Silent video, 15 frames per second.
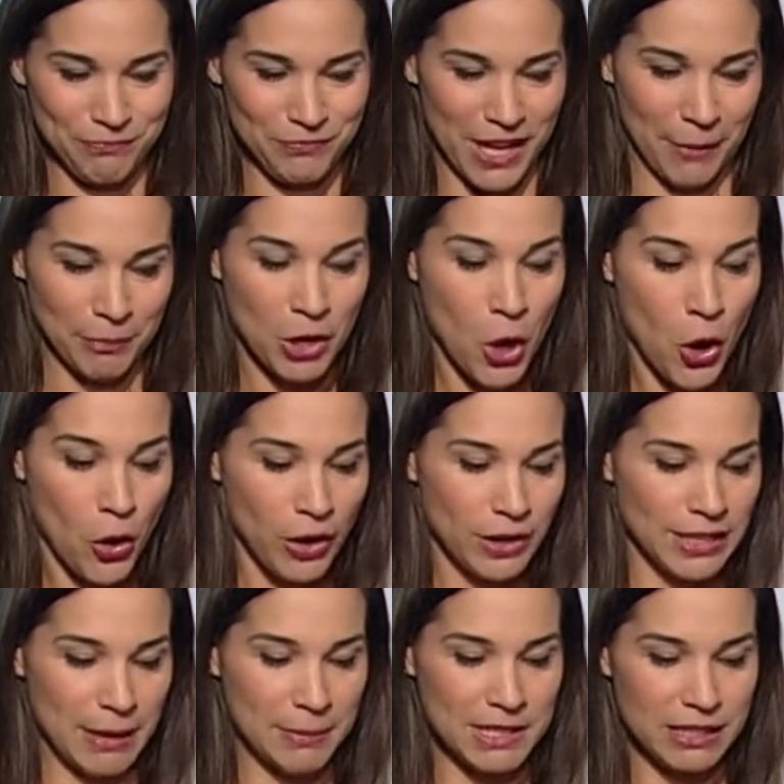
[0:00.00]
Ja,
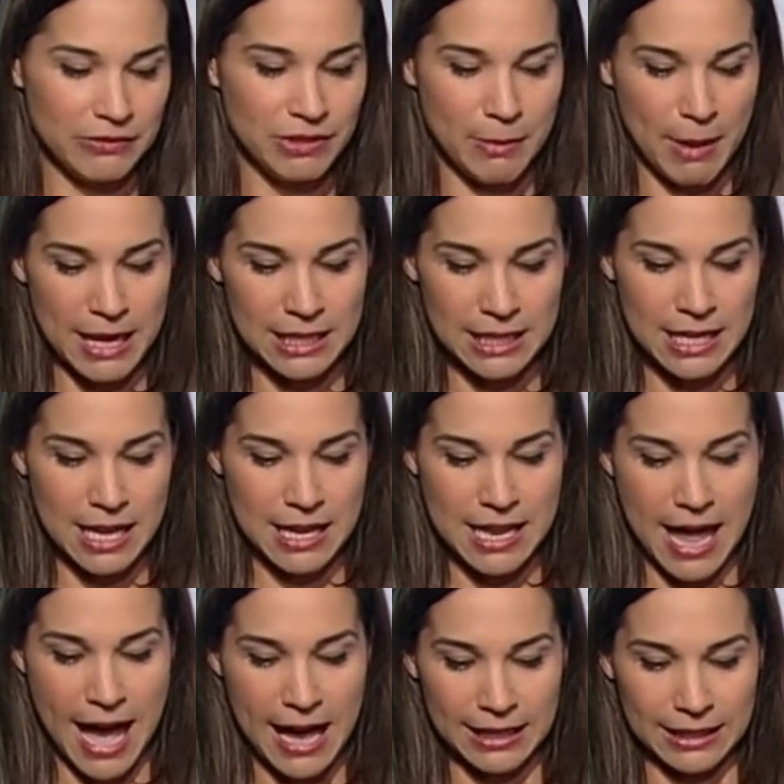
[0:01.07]
und damit sind wir bei den
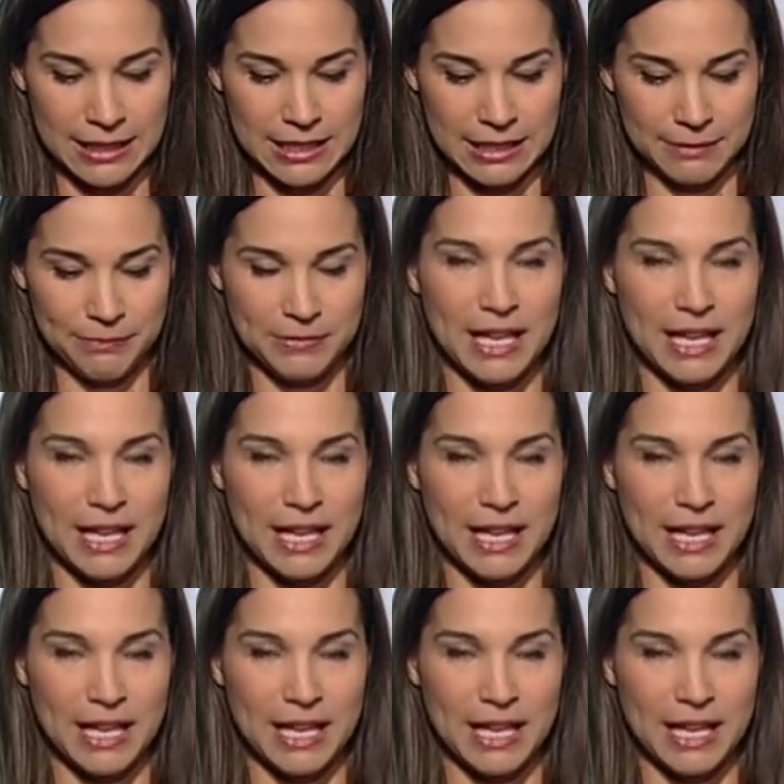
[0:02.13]
Nachrichten.